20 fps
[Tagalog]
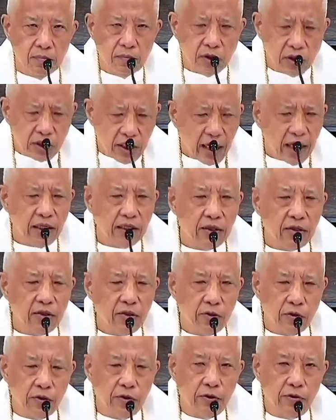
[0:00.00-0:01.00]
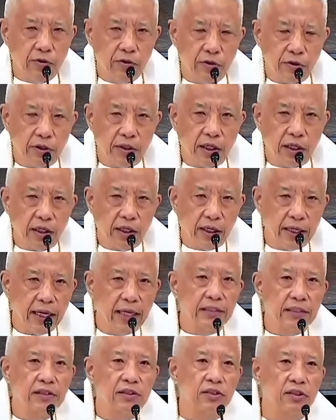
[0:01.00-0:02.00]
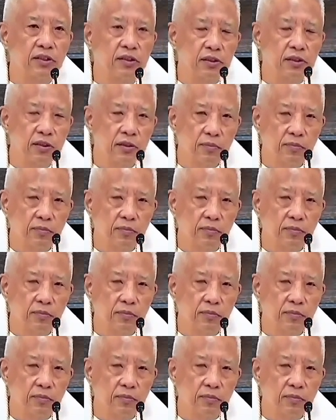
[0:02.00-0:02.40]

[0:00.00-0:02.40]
Saan huhugot ng lakas?